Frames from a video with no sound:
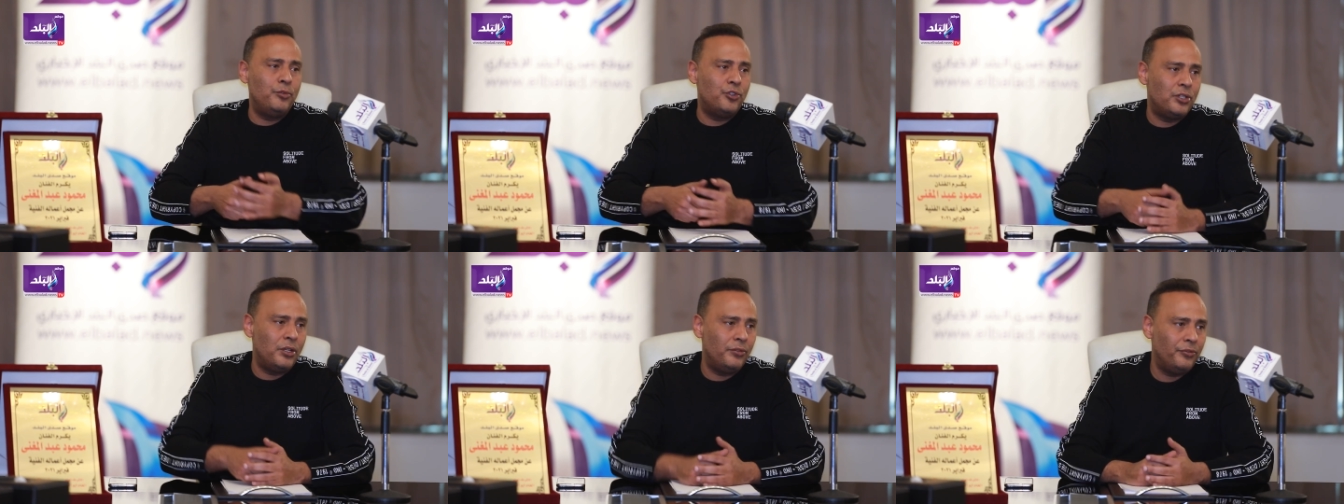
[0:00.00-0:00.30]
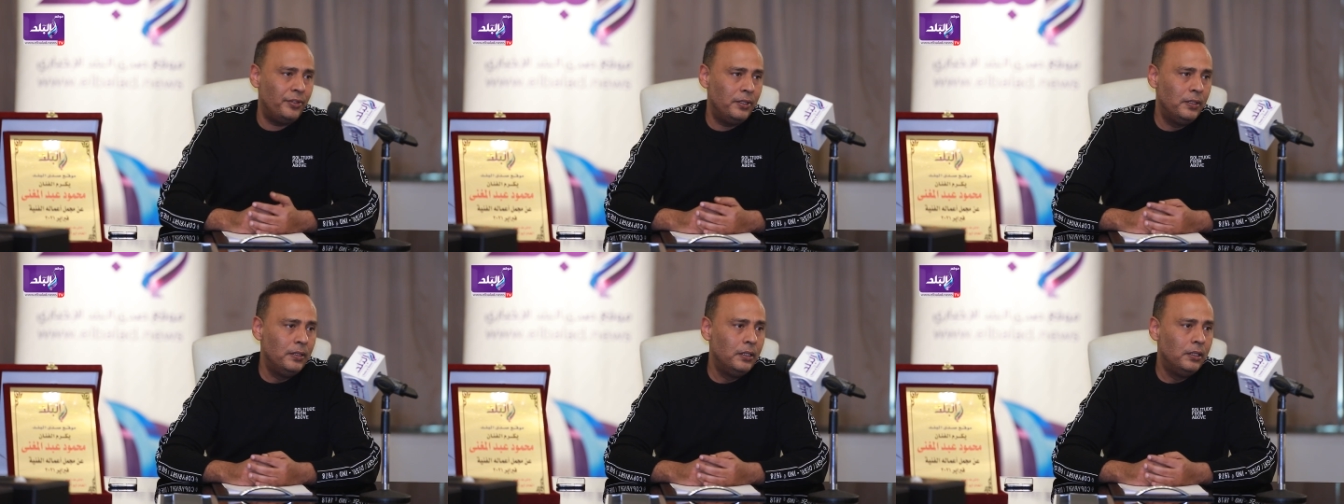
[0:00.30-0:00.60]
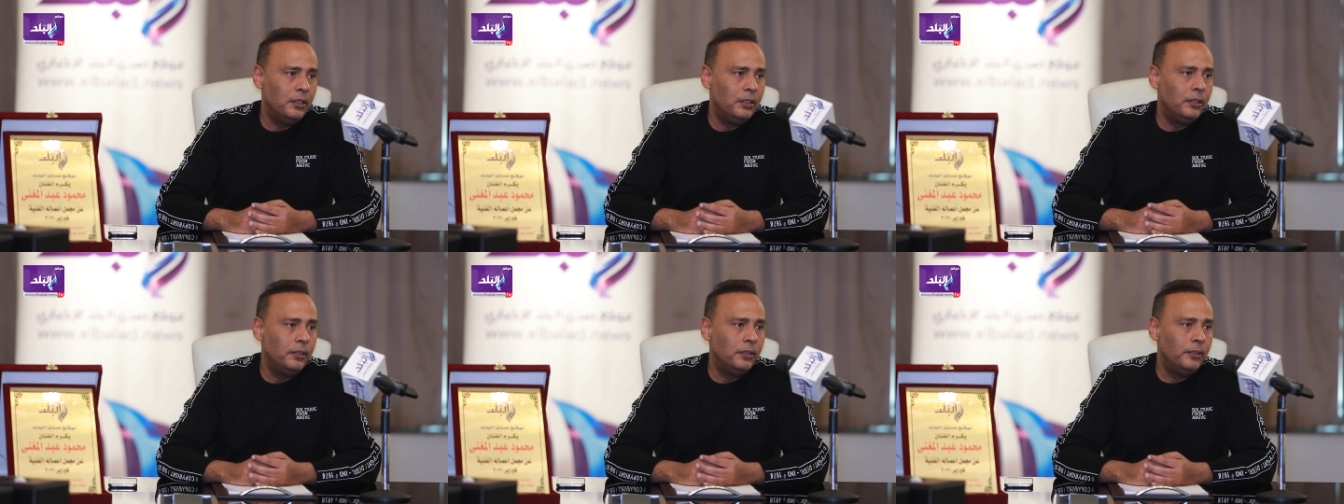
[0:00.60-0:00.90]
الشافعي
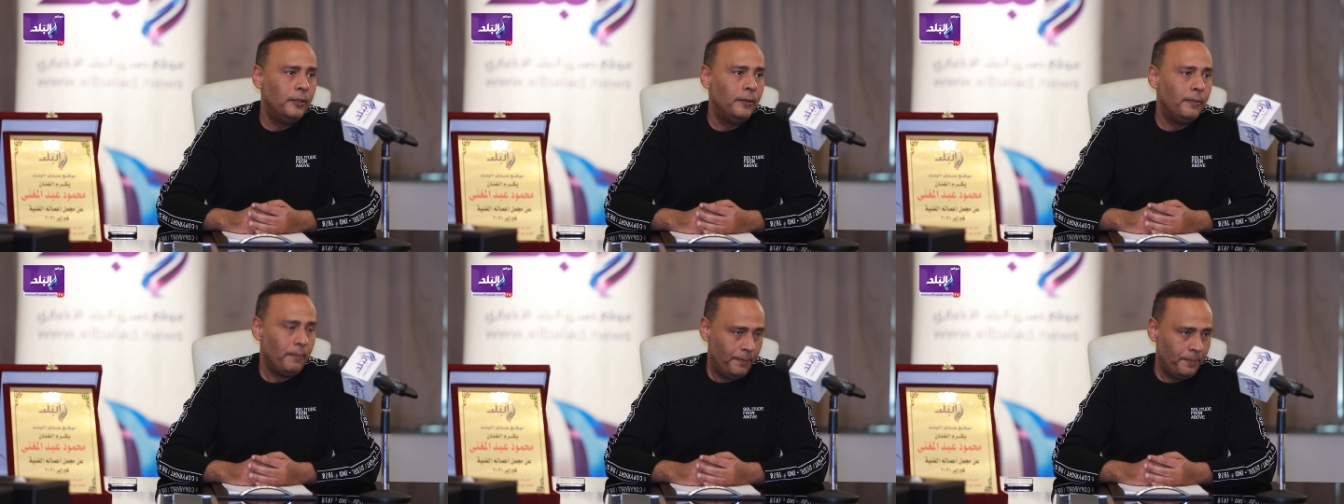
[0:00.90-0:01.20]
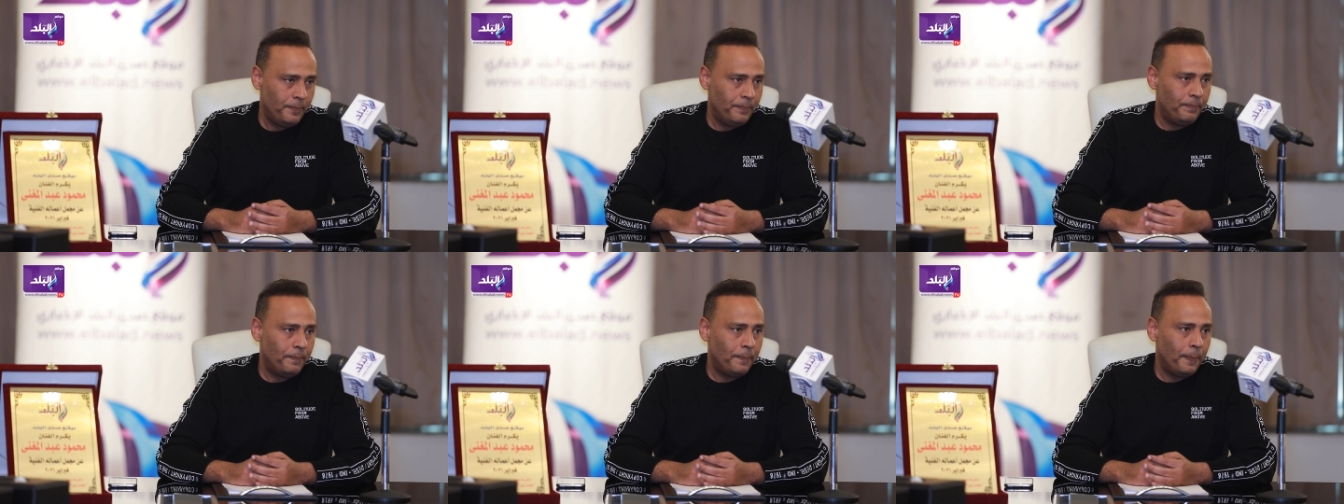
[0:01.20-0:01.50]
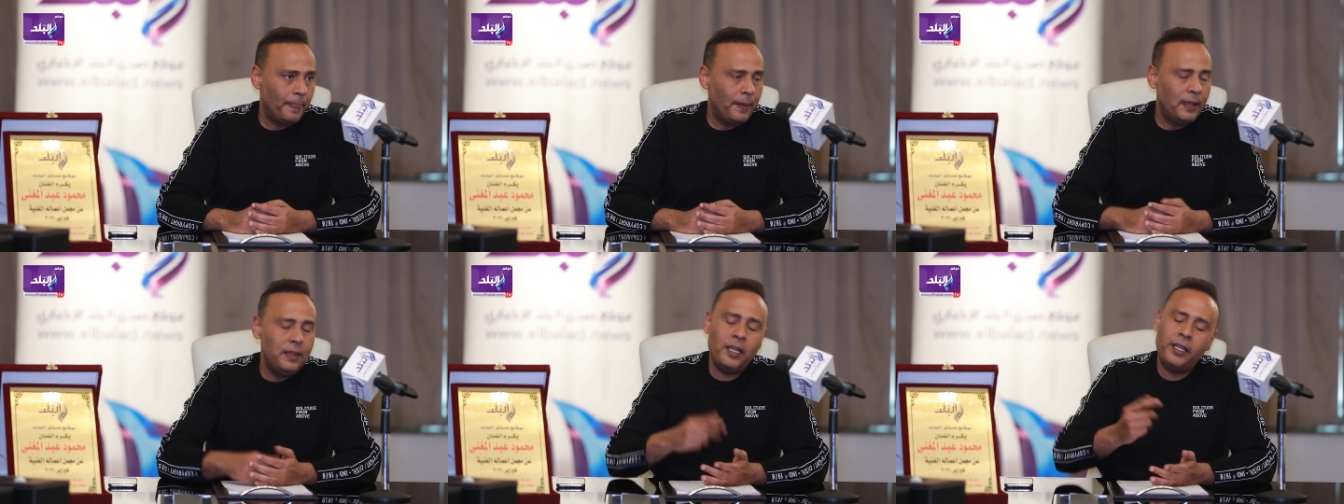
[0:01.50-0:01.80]

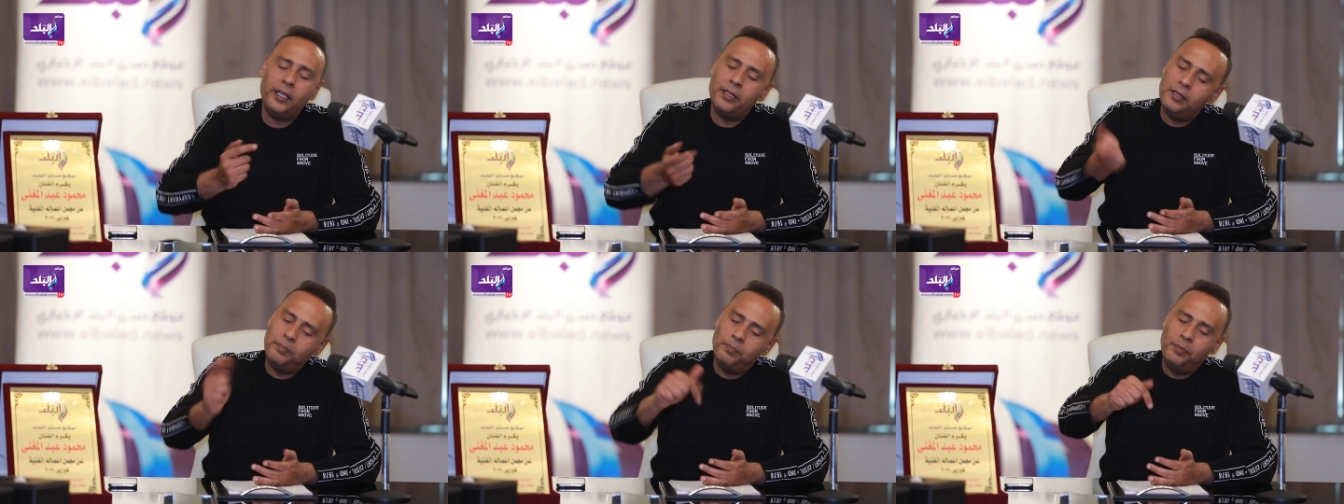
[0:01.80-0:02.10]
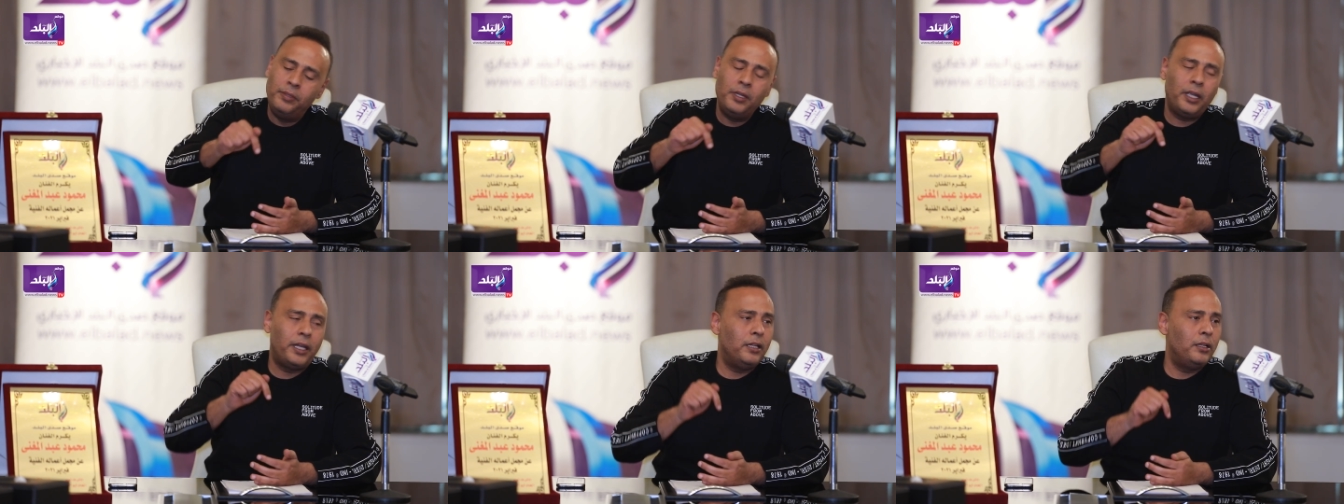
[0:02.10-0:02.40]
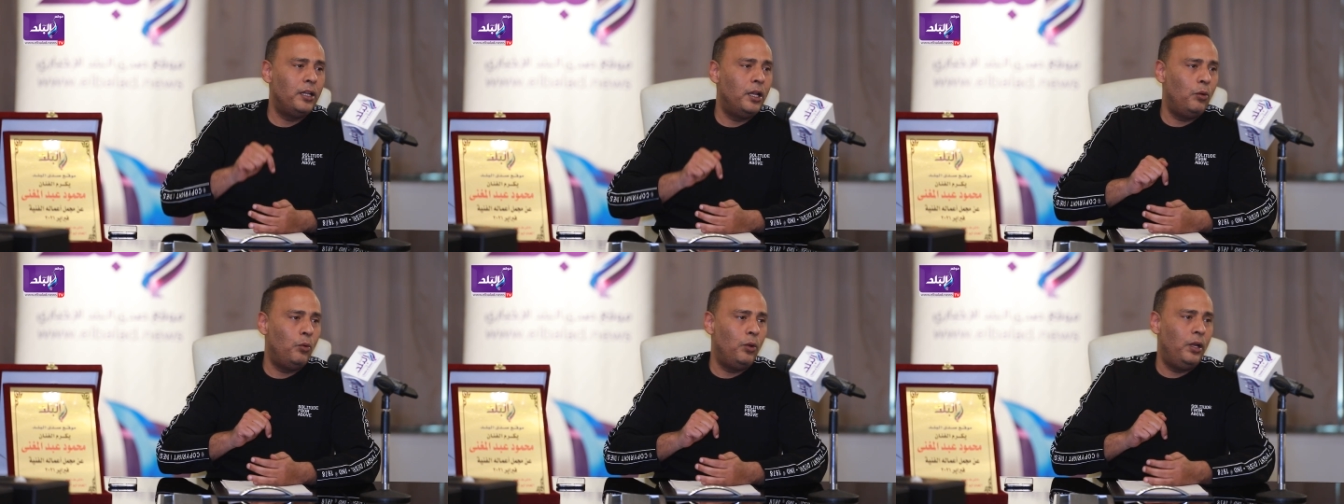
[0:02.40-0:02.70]
لكن
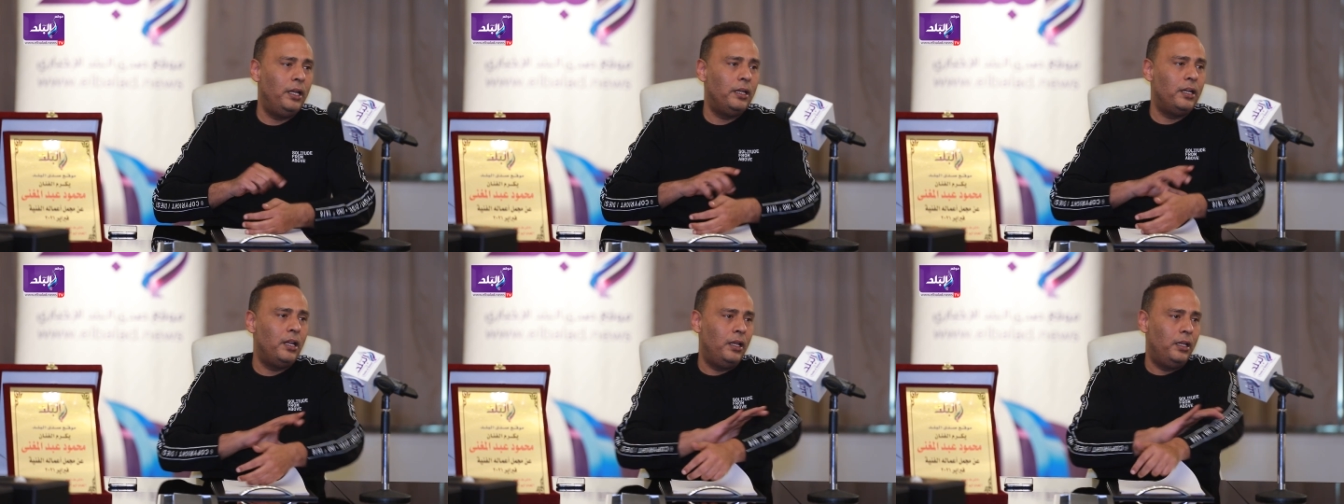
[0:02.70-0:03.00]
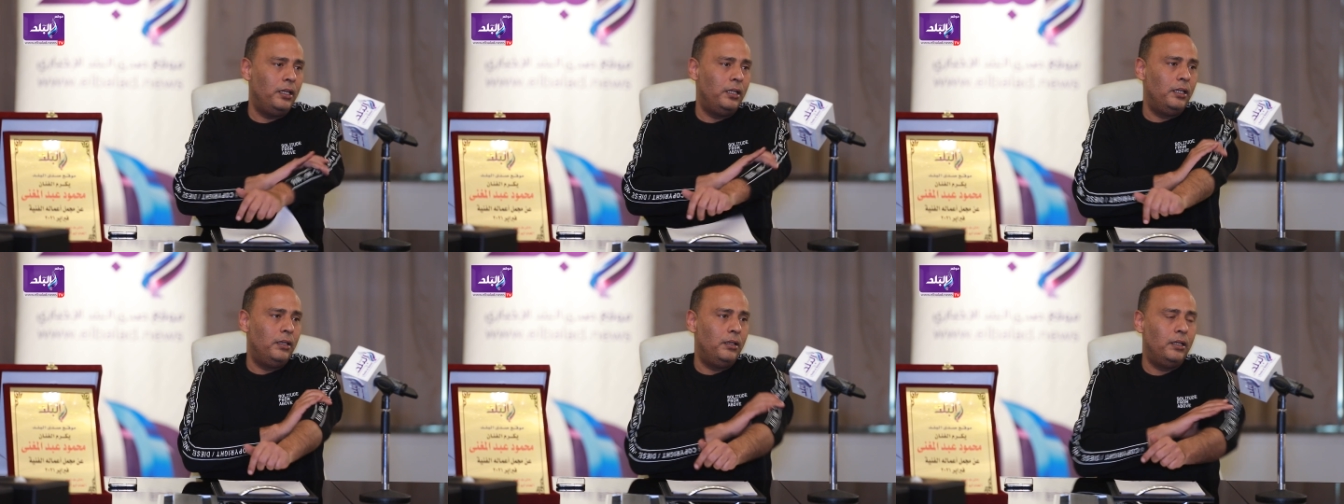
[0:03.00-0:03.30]
لكن هو هنا